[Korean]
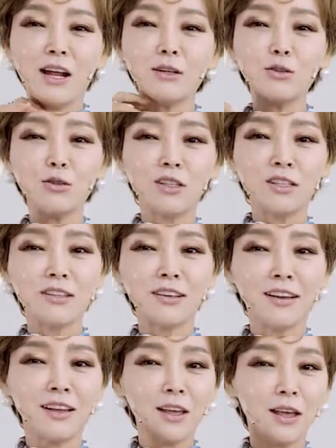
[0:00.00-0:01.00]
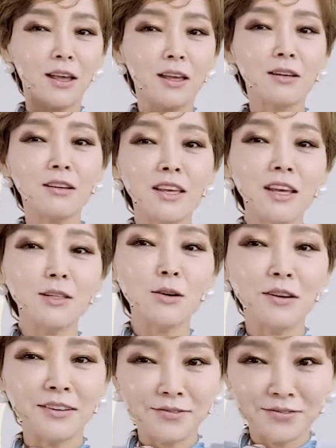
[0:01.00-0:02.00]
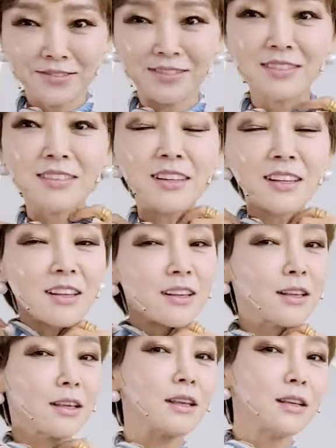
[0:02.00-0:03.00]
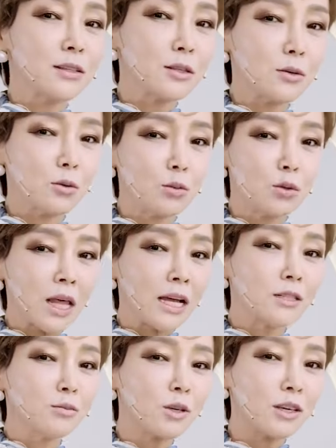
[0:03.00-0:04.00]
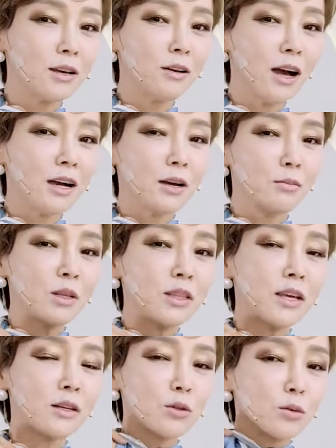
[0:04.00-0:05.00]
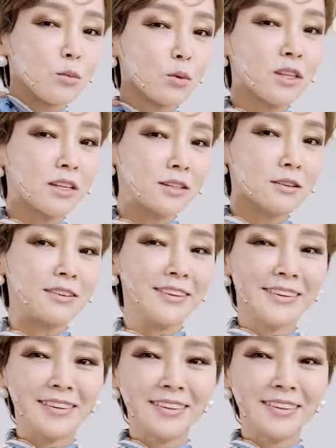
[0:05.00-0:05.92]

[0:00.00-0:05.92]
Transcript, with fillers: 할 수도 있어. 이렇게 해서 좀 다듬을게요. 아까 밑에를 좀 못해서.